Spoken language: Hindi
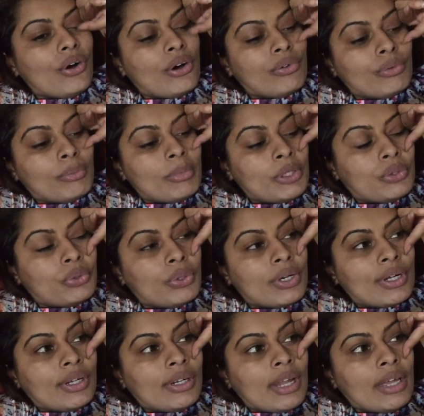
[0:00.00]
और वो मैं
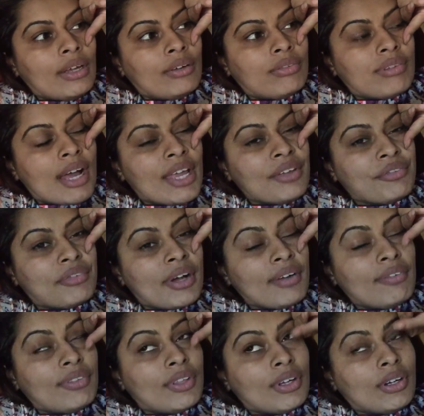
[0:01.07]
थोड़ा लाइक फाइव
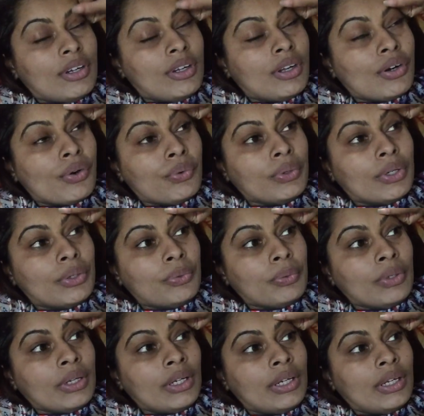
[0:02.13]
फाइव थर्टी के राउंड
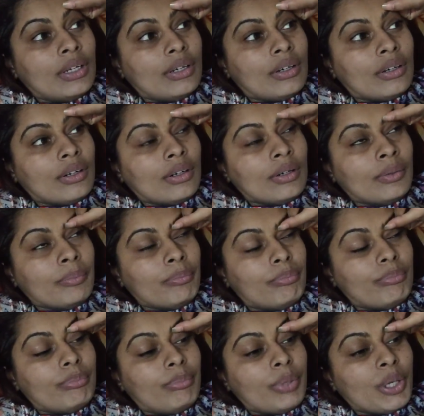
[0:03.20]
करूँगी
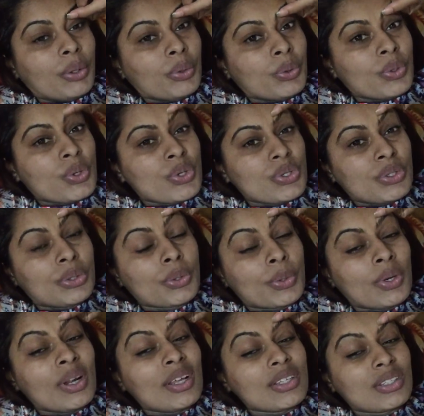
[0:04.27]
बिकॉज um,
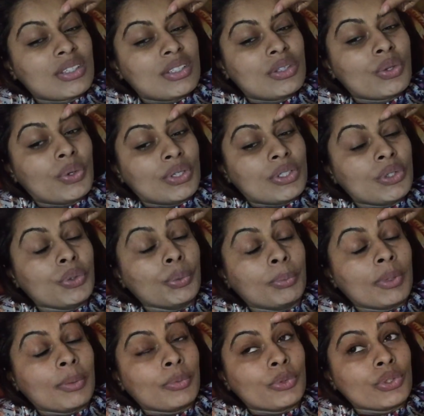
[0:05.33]
थोड़ा थोड़ी सी
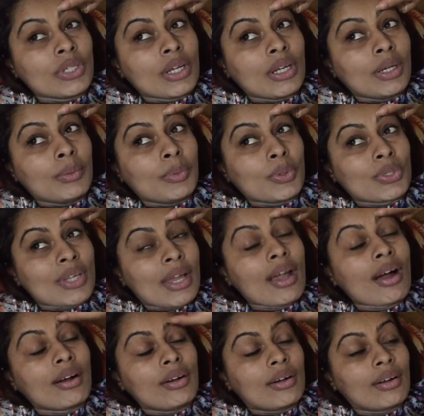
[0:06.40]
धूप कम हो जाएगी बिकॉज आई
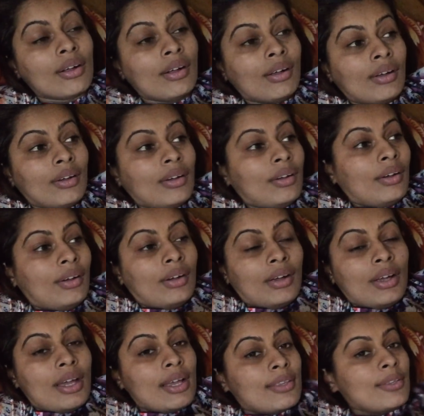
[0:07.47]
कॉन्ट
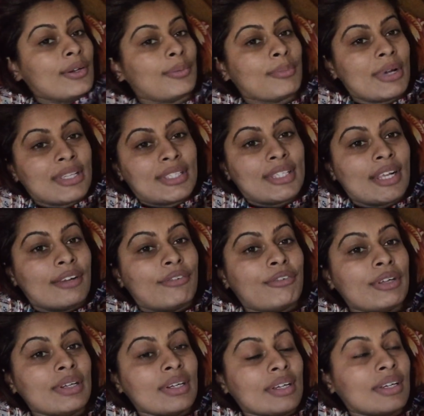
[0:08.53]
एक्सर्ट माई सेल्फ
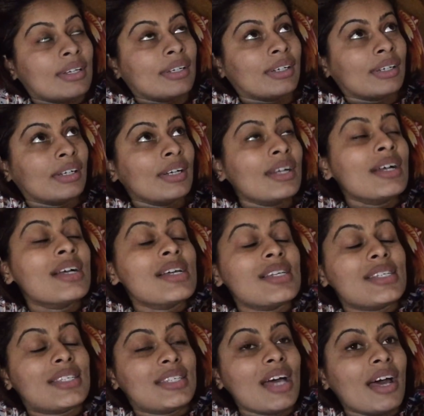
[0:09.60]
इन
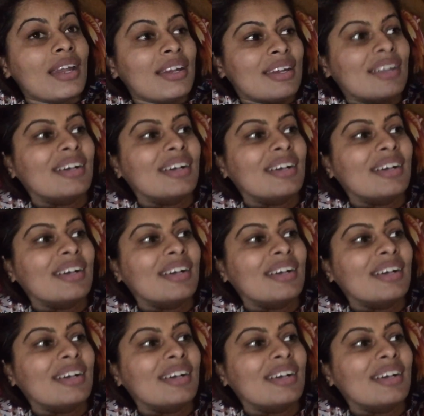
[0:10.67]
sun